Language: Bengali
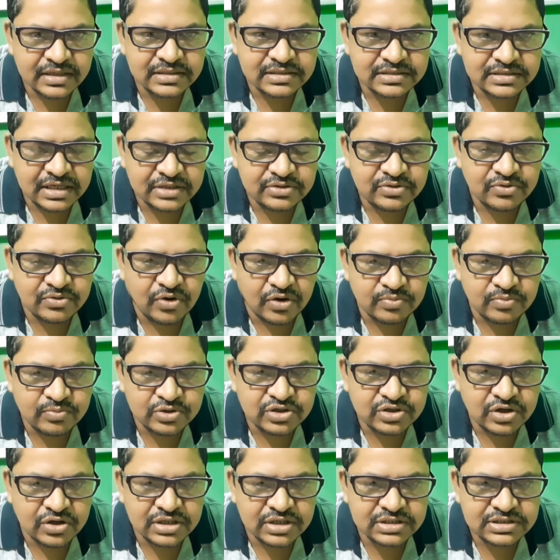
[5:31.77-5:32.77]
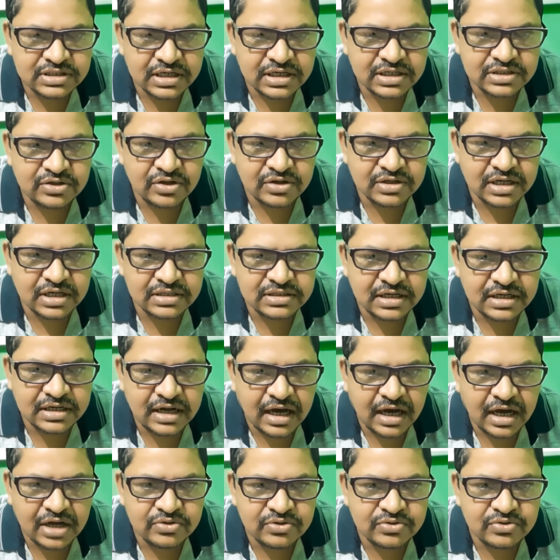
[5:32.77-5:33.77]
যেহেতু কর্মসংস্থানের দরকার তাহলে
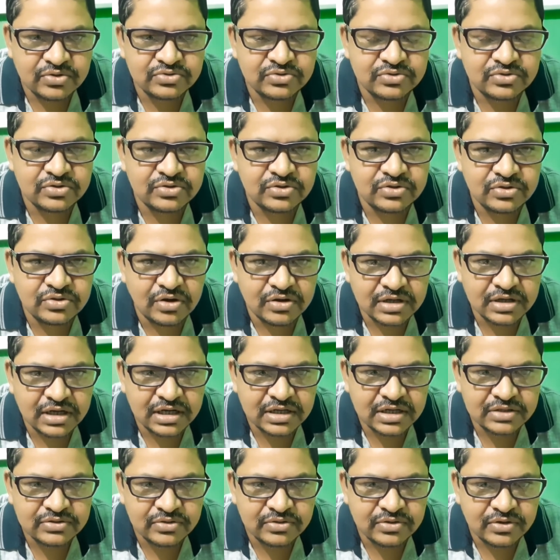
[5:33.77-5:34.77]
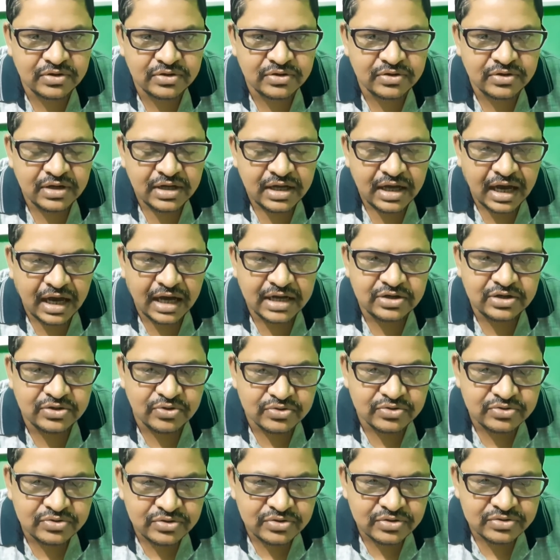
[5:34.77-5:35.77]
আরো নতুন নতুন কারখানা তৈরি হলো আর
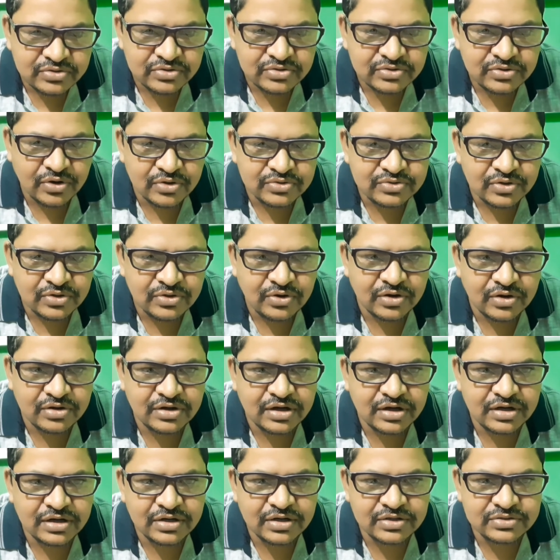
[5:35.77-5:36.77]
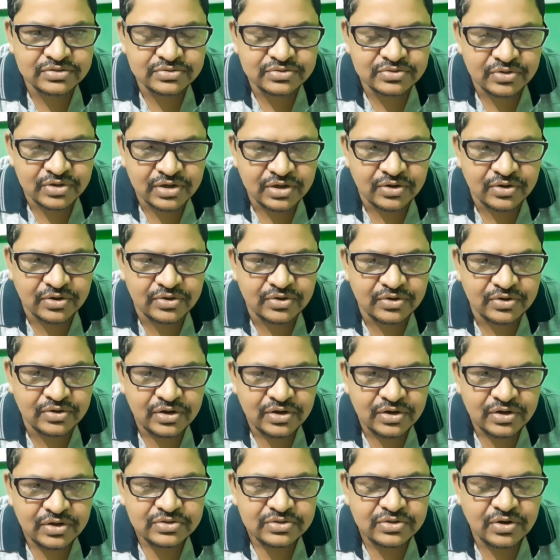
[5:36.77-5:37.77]
নতুন নতুন কত কারখানা তৈরি হলো
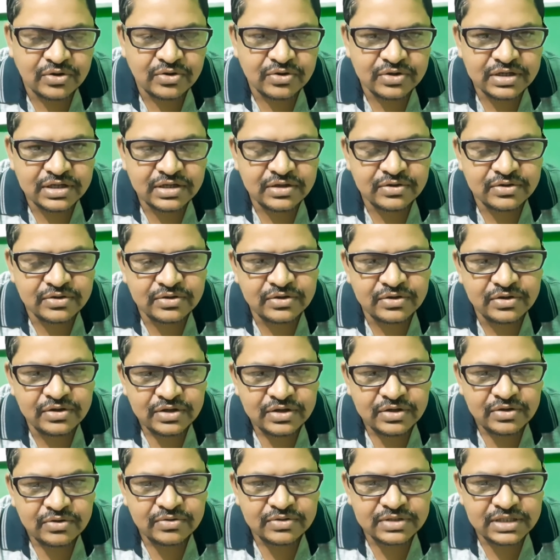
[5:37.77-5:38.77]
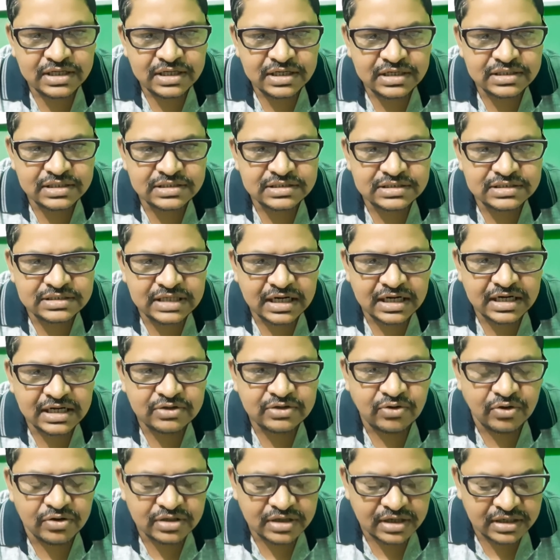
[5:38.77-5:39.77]
তখন কি হলো ওদের যারা
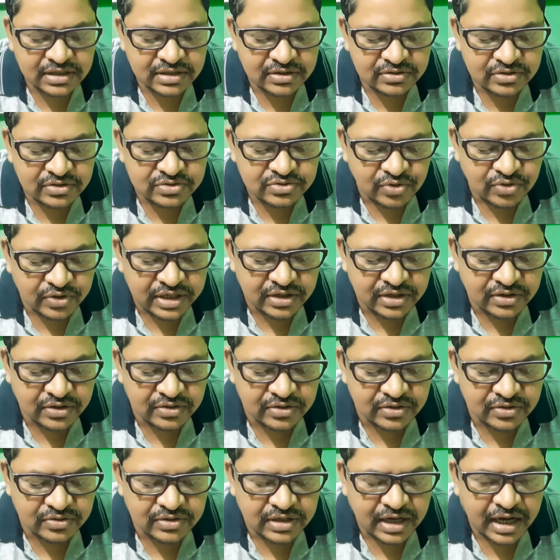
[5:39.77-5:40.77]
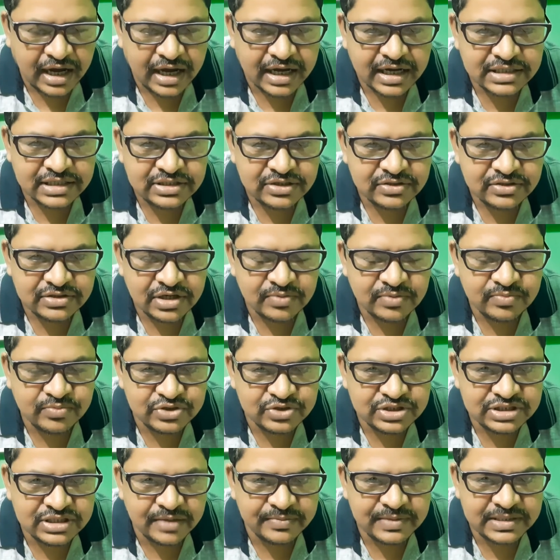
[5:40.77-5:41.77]
কারখানাগুলো তৈরি করলো আগে ছিল ধরো
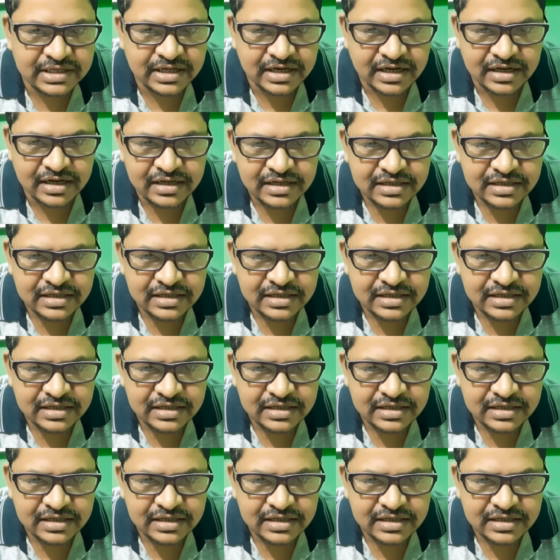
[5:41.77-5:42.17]
ভূস্বামী যারা